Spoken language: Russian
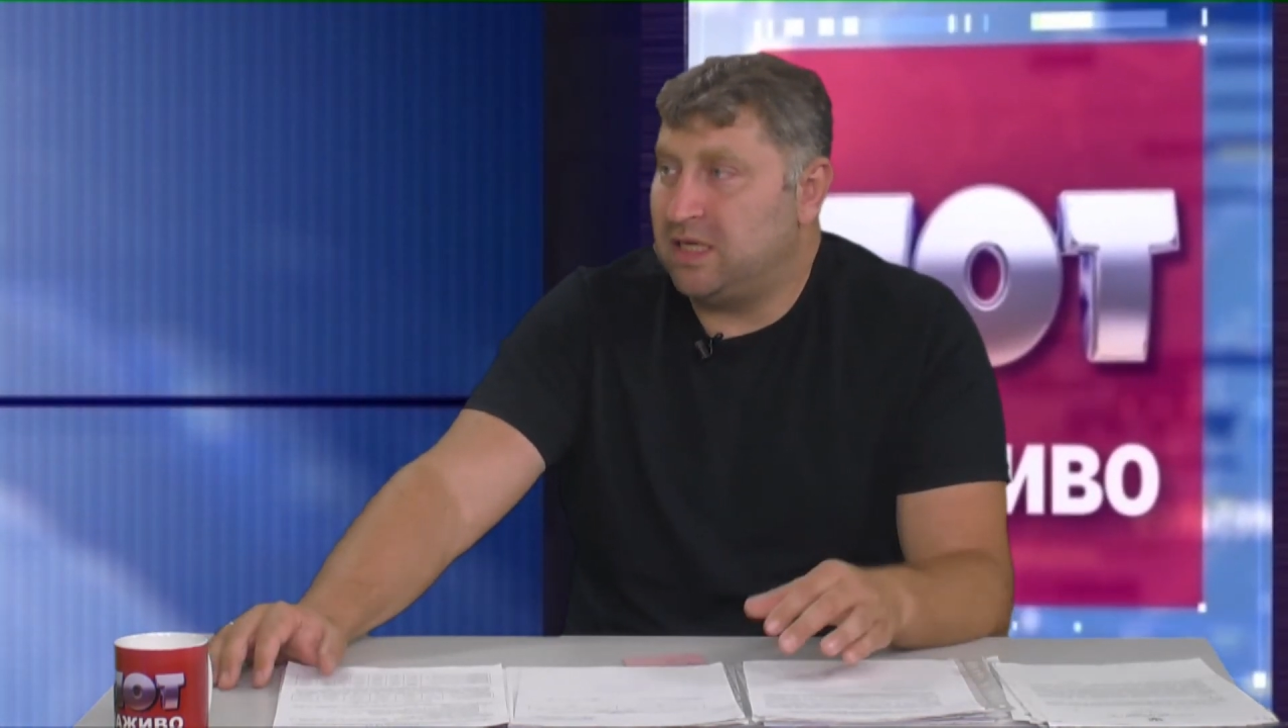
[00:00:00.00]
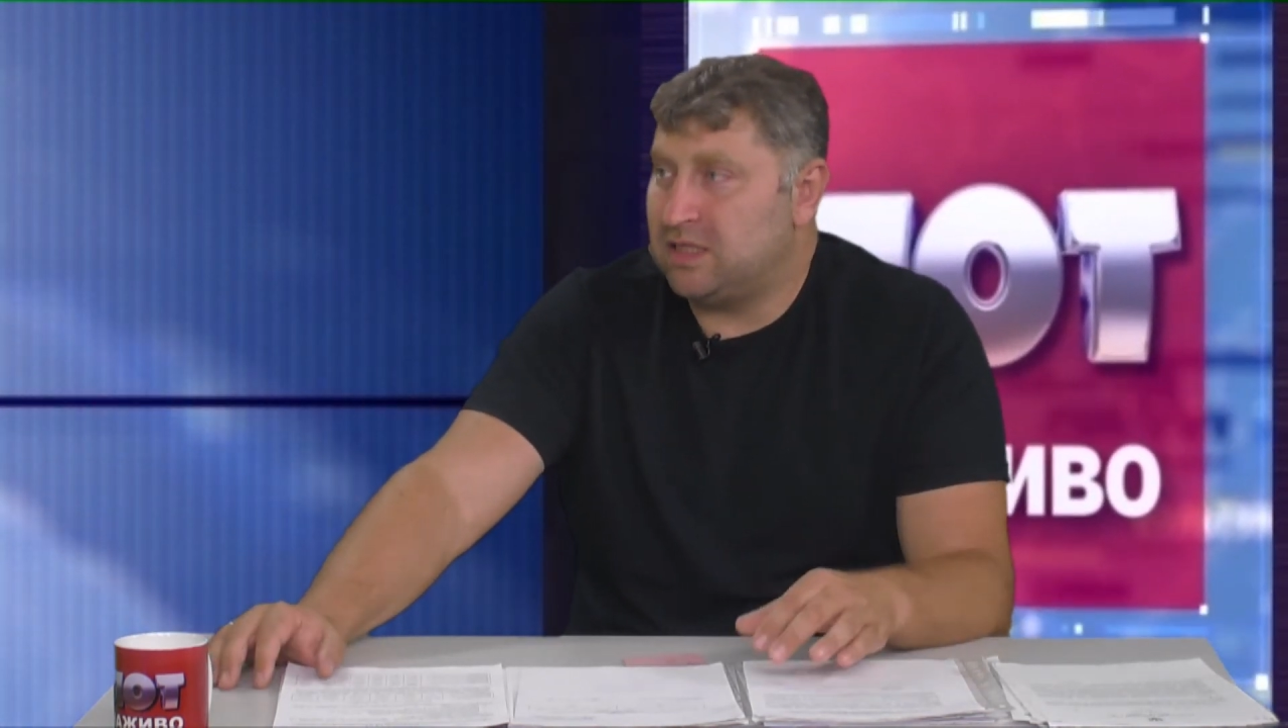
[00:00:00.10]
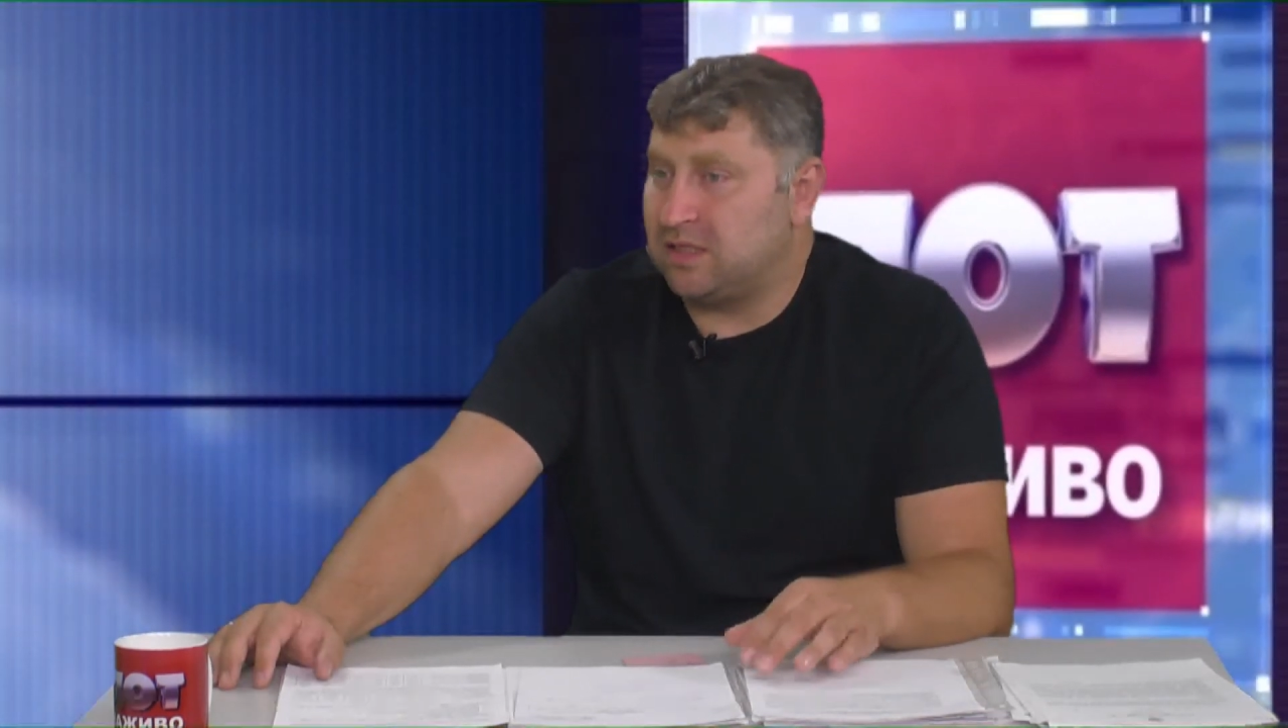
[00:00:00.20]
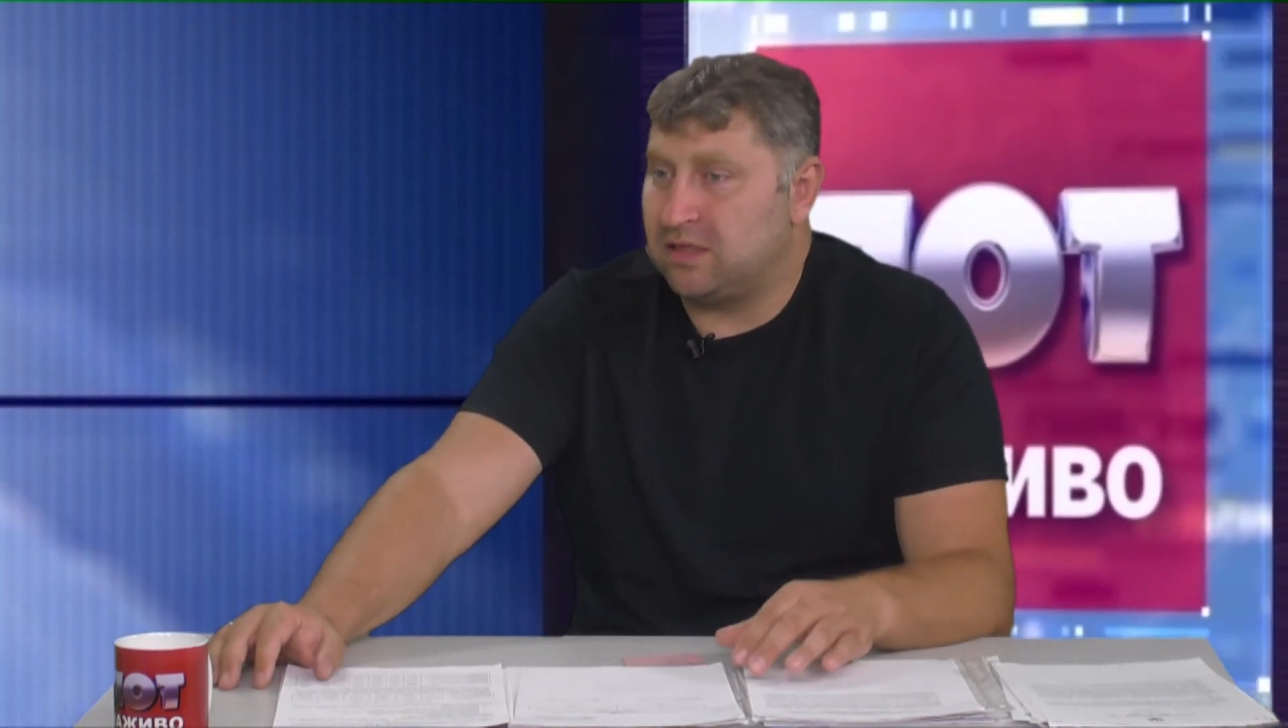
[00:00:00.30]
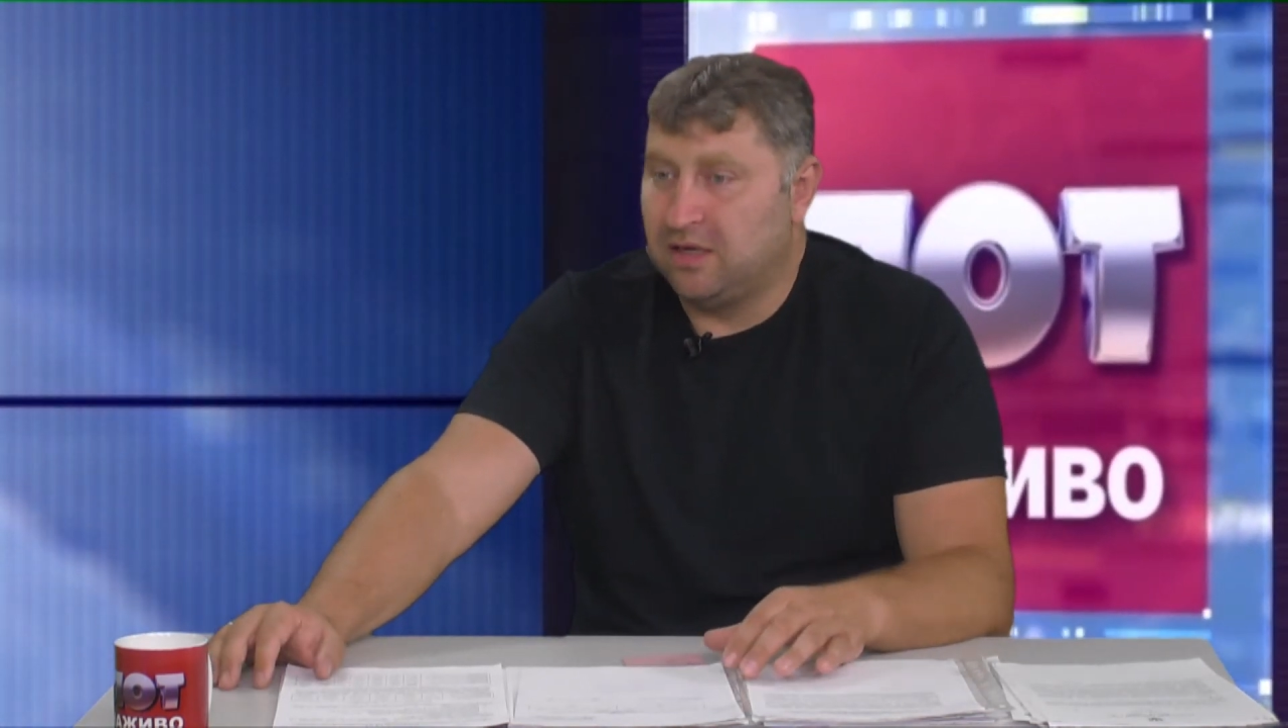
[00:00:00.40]

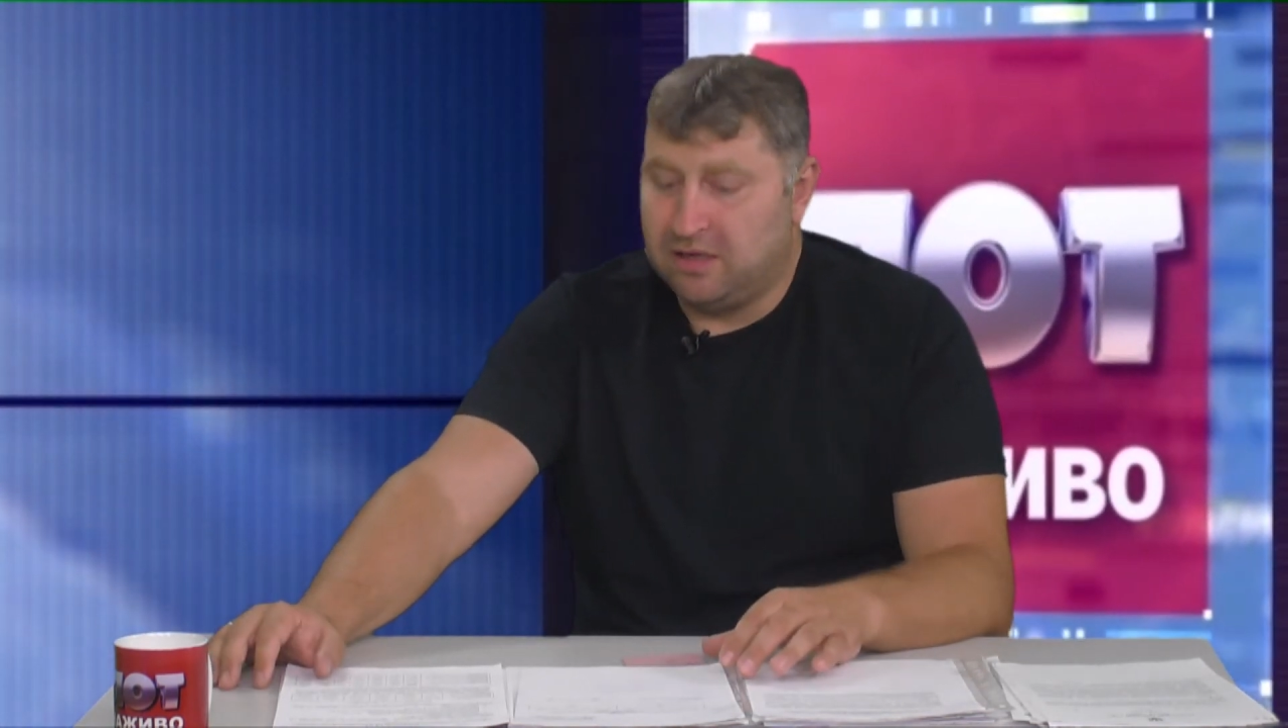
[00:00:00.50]
10,